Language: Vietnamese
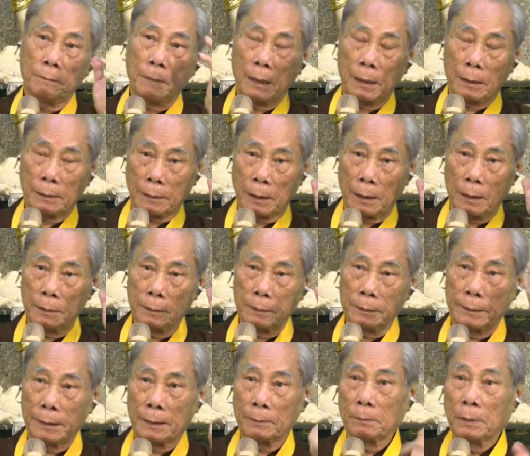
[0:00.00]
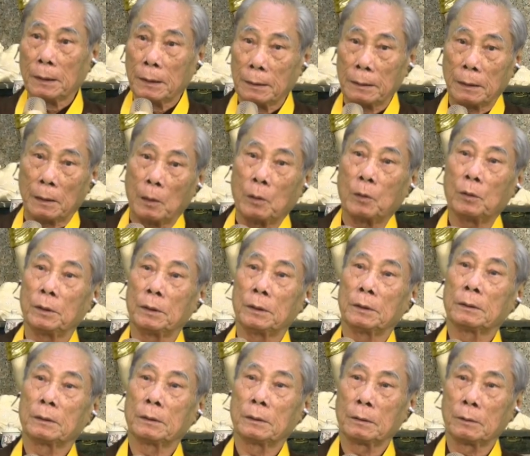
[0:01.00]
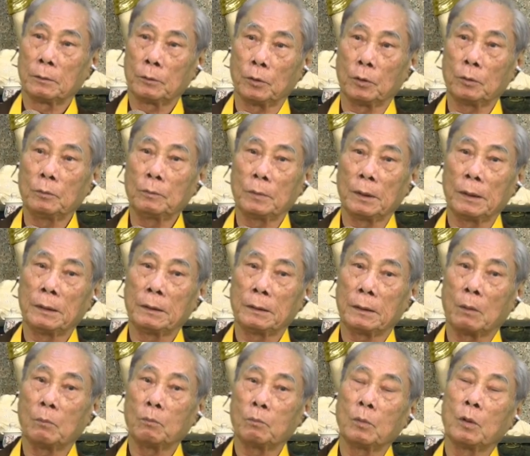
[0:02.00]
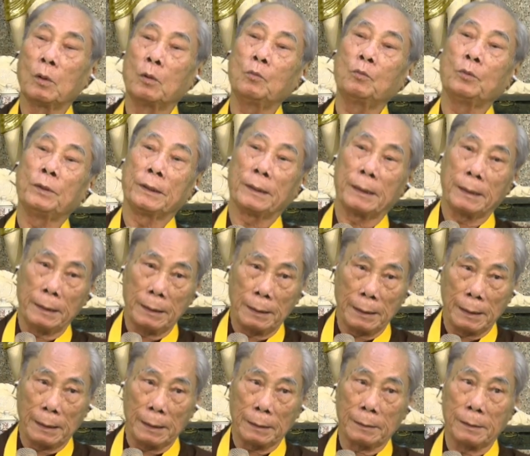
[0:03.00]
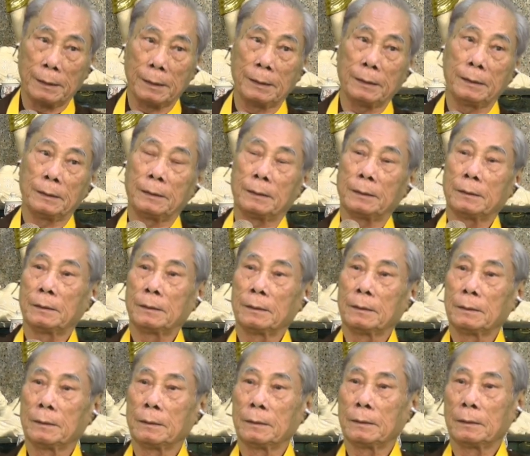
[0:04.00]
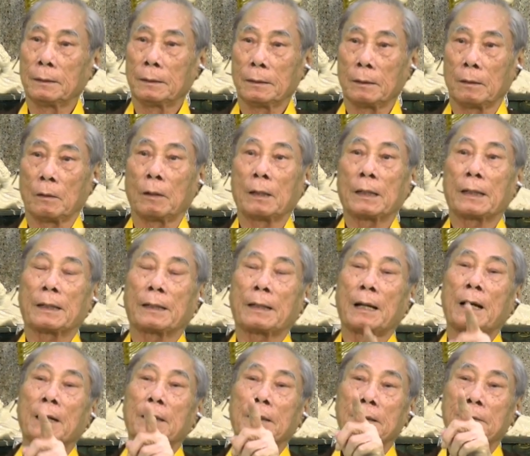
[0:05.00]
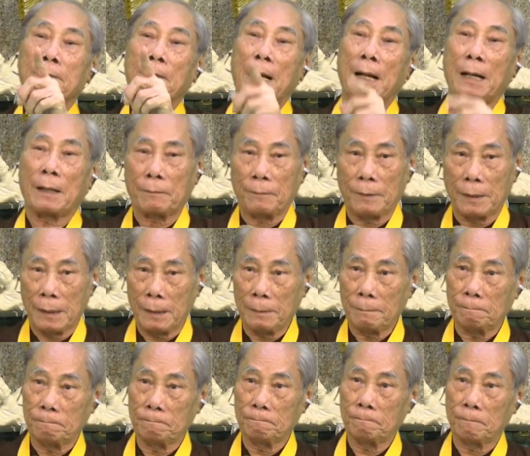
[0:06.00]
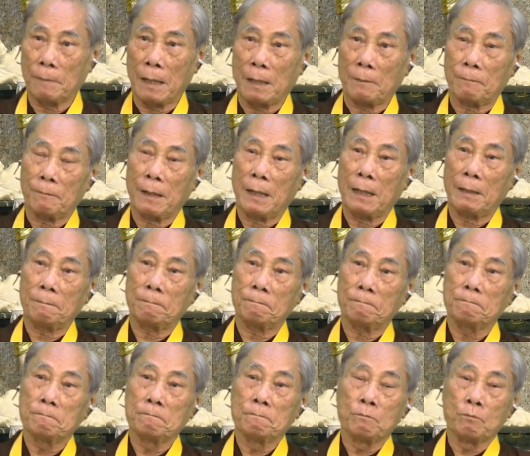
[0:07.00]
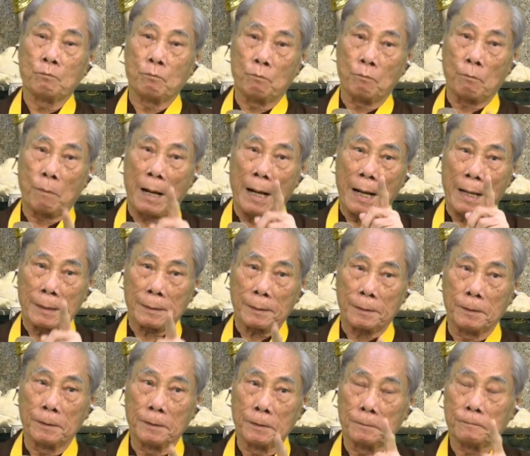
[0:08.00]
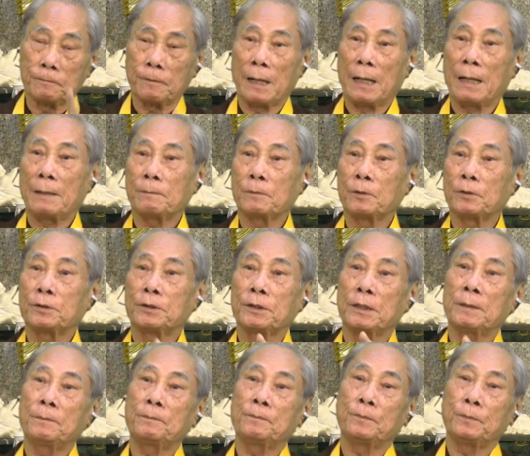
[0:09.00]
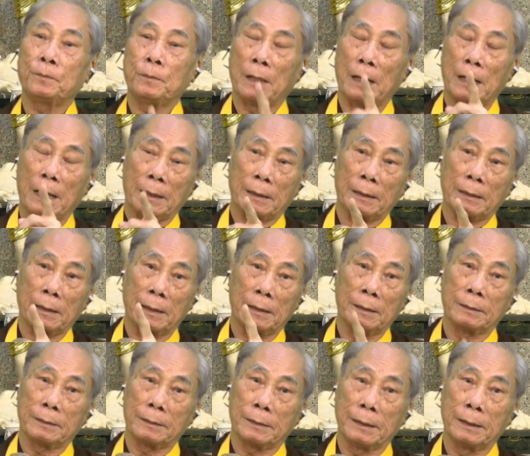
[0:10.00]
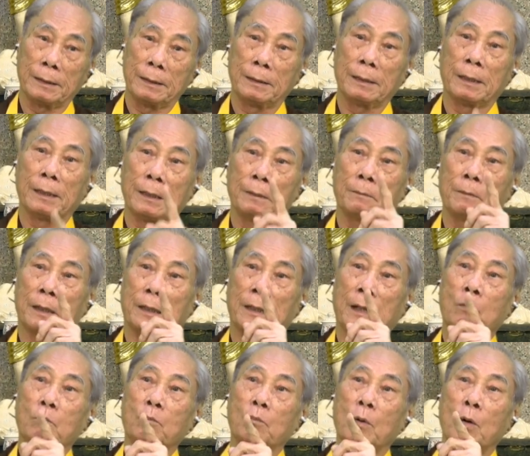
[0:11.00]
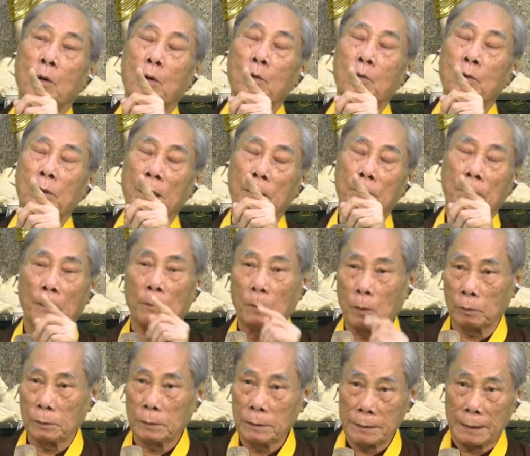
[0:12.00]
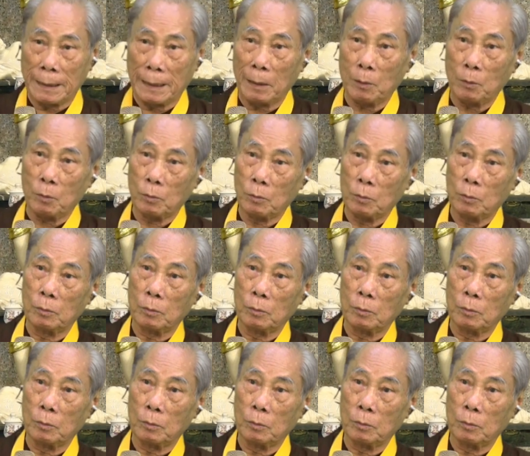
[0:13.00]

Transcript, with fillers: mà thời văn minh rồi, chuẩn bị công bố quyền ký ra thì gọi là đời Mạt Pháp. Mạt Thượng Pháp nó xếp là cái thời kỳ để mà công bố cái pháp môn thứ 6,